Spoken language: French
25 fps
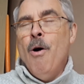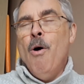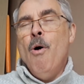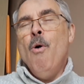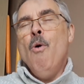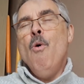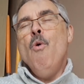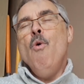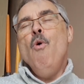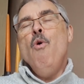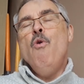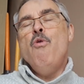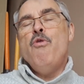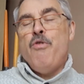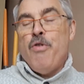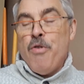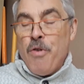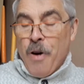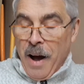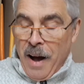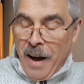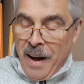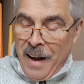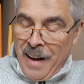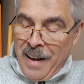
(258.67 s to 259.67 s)
Ouf
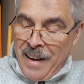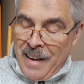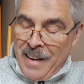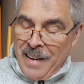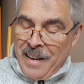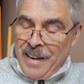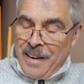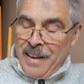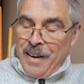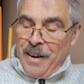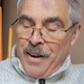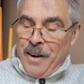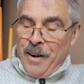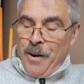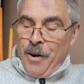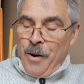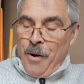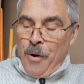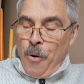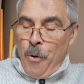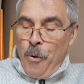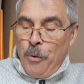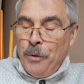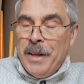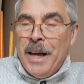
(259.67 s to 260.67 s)

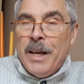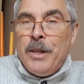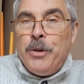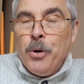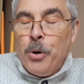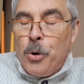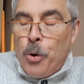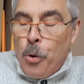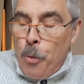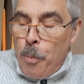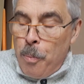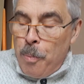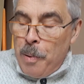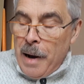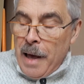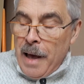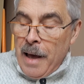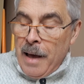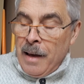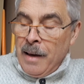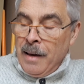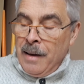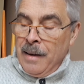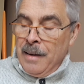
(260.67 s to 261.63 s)
On est au complet